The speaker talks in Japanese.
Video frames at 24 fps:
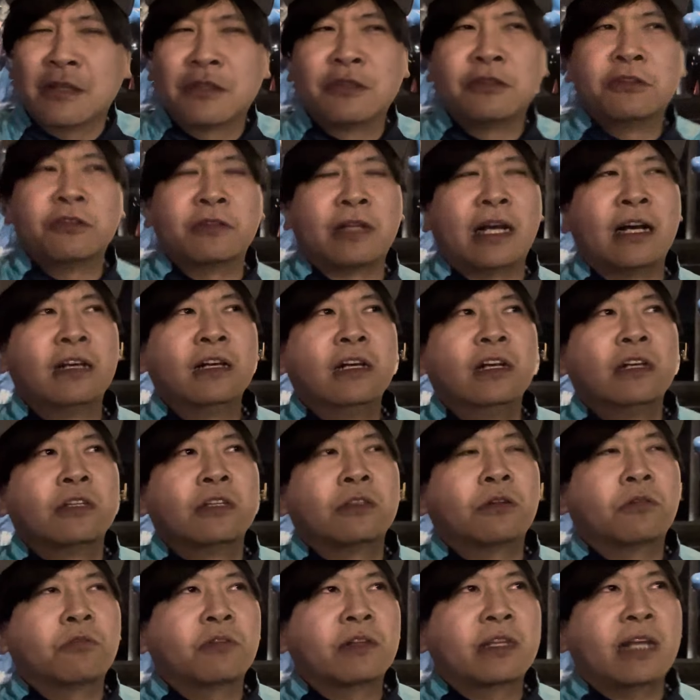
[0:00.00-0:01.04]
いうような
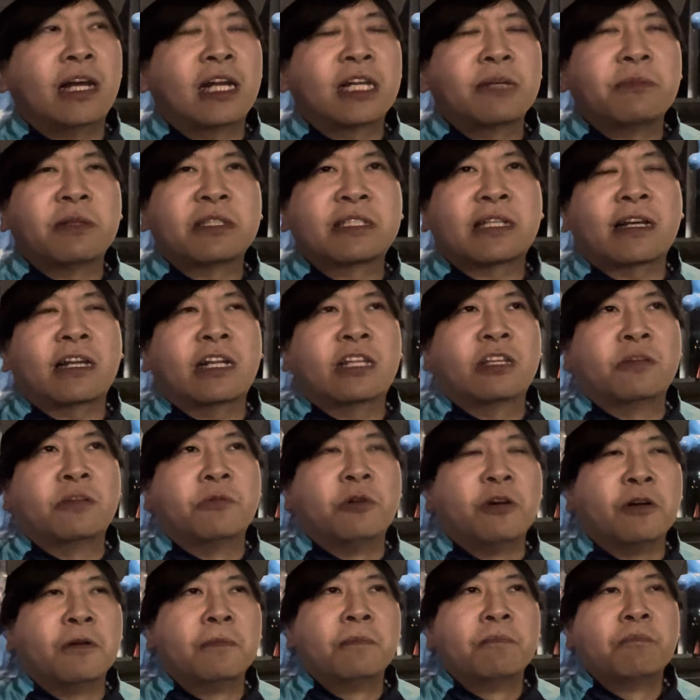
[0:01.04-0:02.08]
ところでありましたけれど
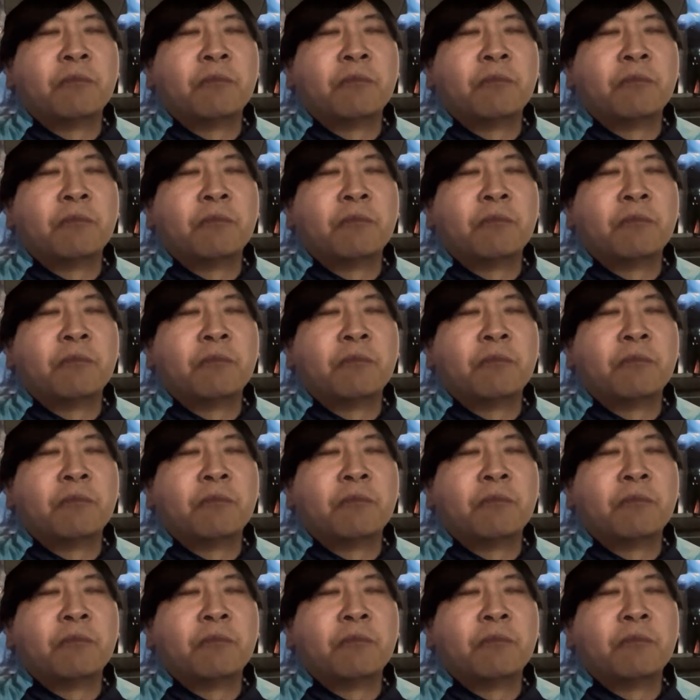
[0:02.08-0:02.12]
も、